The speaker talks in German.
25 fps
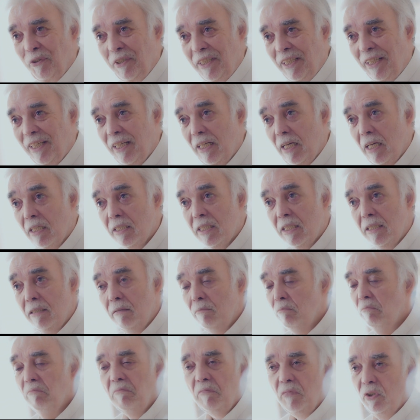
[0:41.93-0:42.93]
die
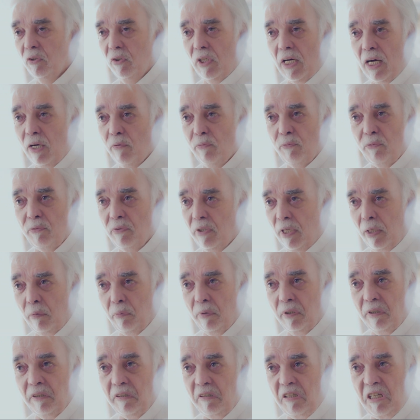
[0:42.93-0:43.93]
Klasse, traf
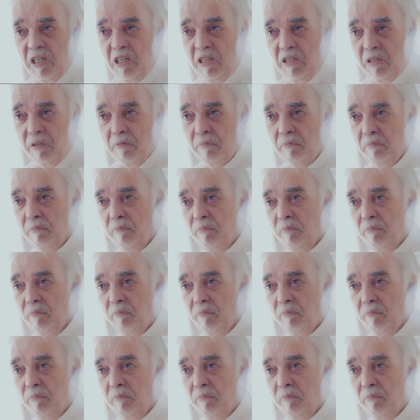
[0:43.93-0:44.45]
aber nie.